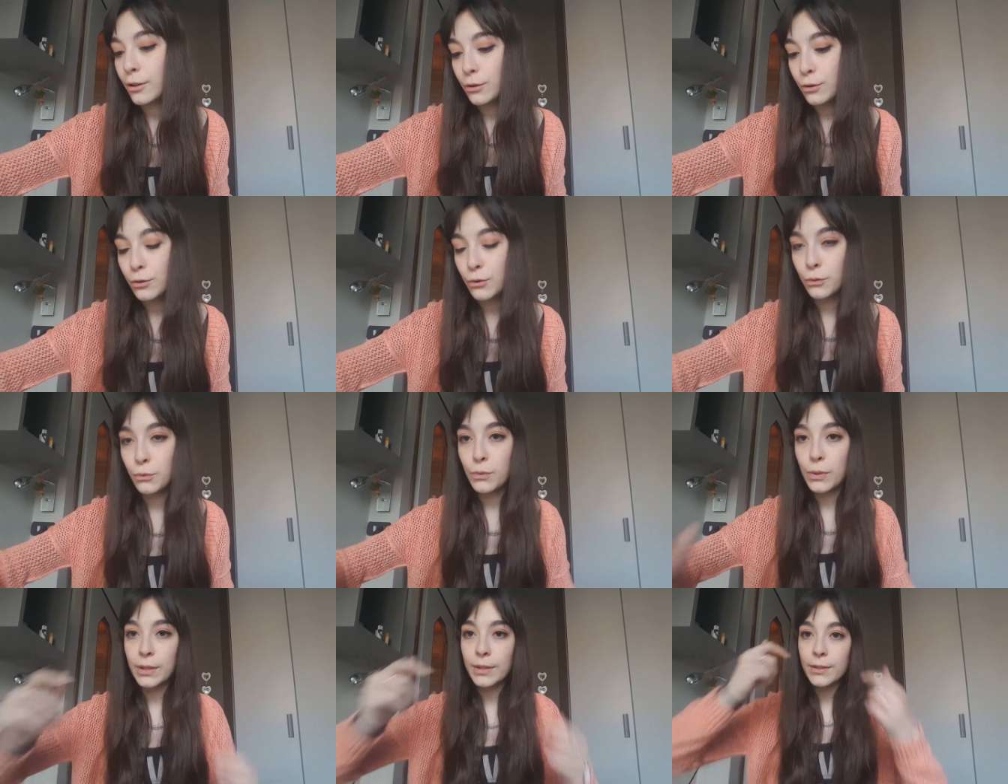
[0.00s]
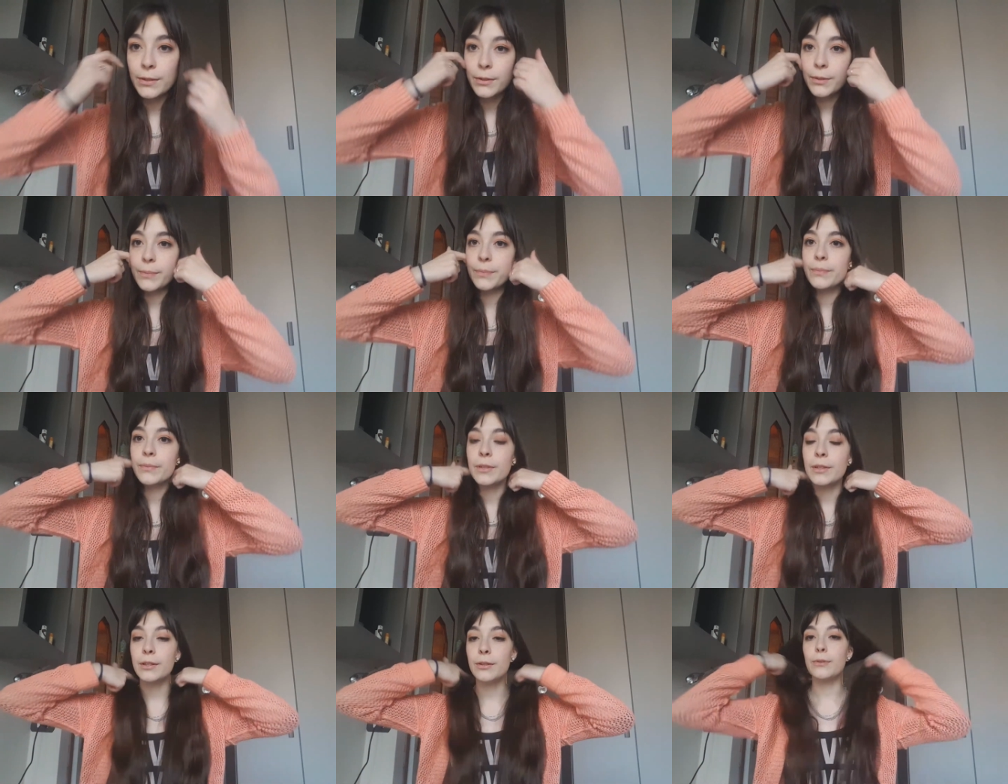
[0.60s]
Lascio giù
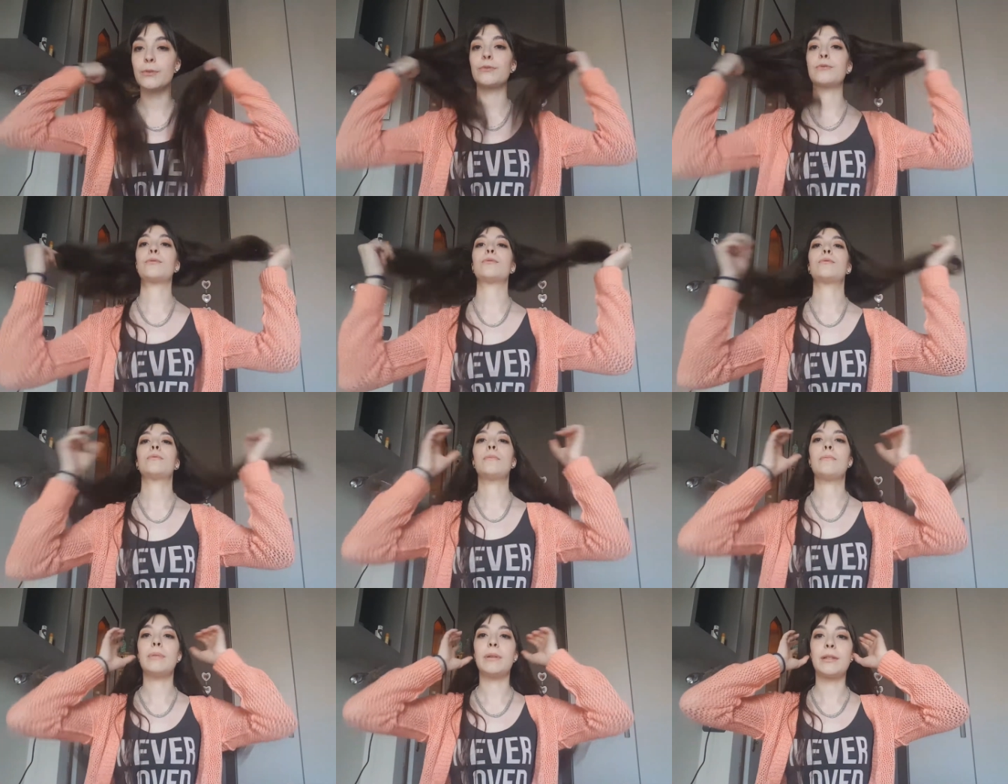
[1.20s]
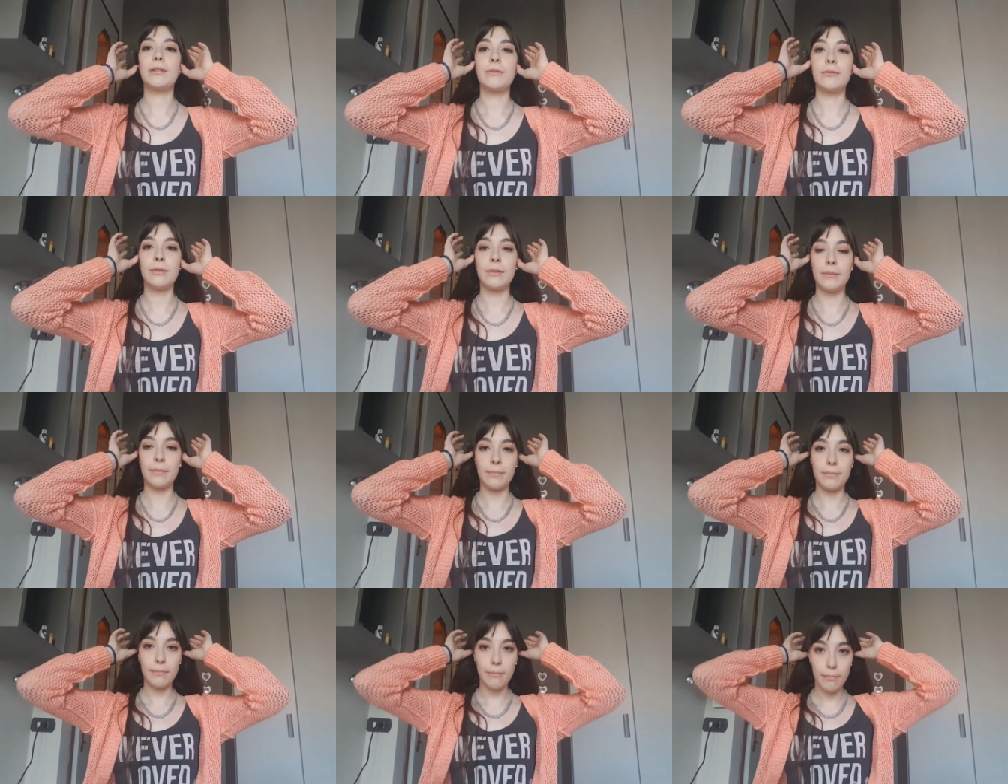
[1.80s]
questo e tiro su un pezzo di
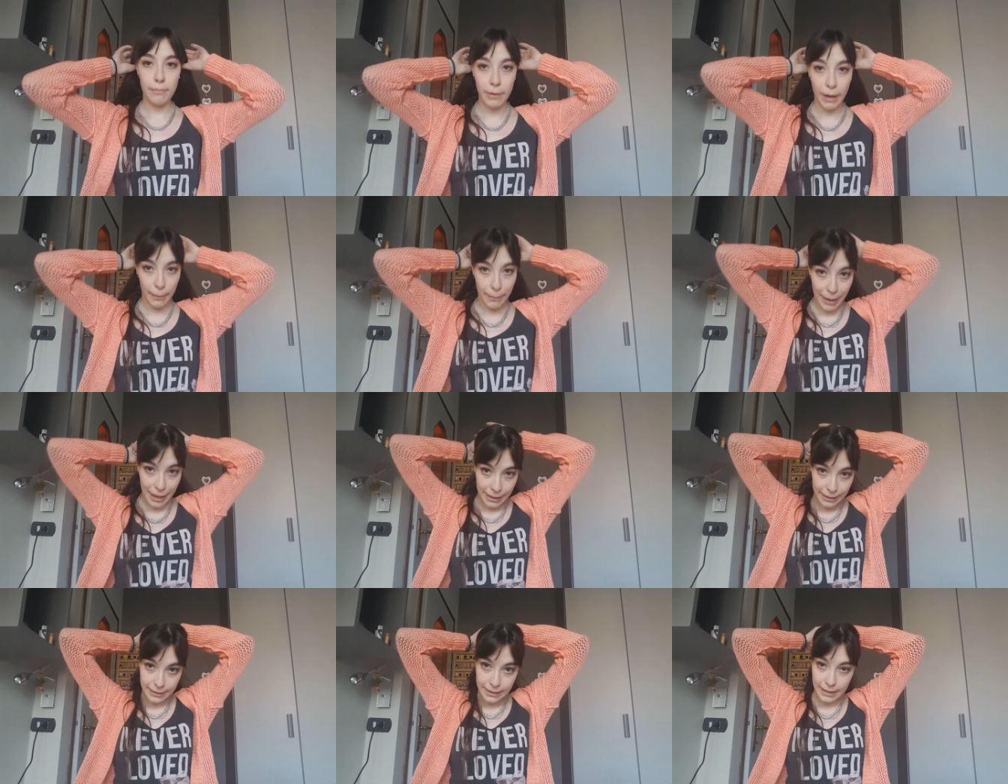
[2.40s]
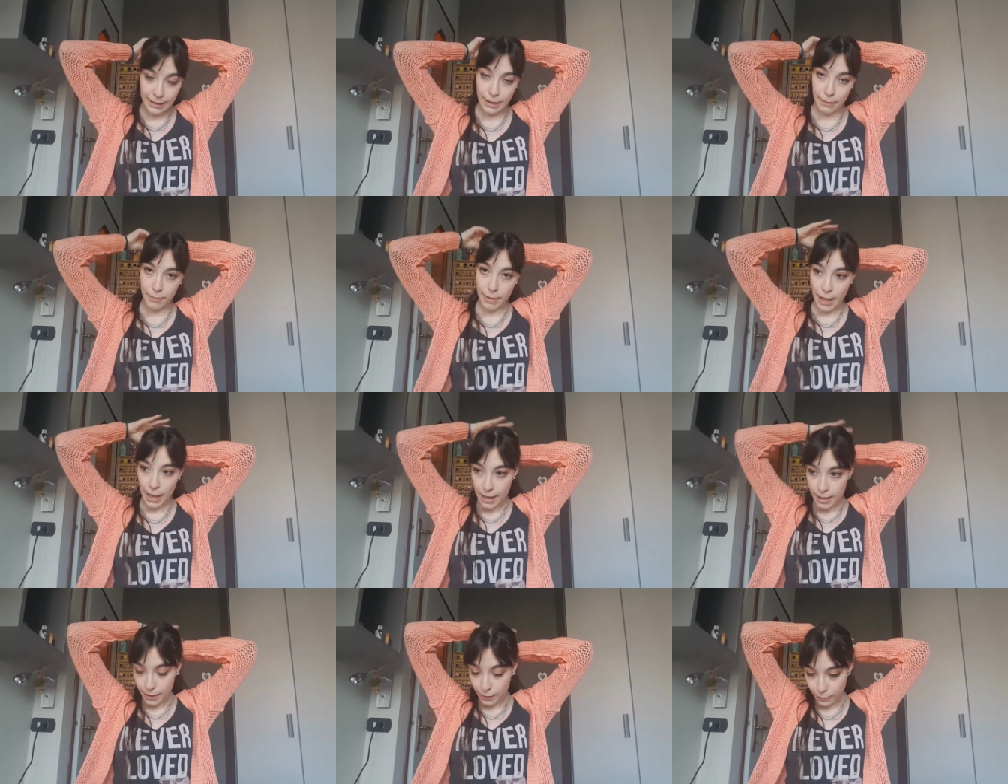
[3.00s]
una parte di
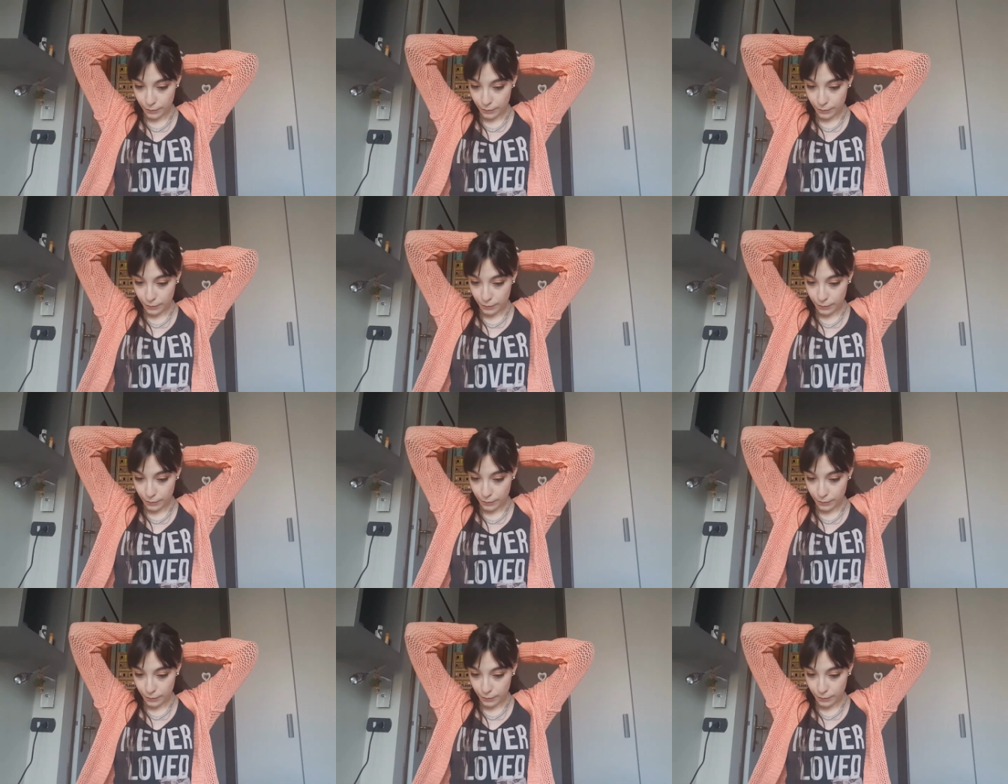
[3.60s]
capelli,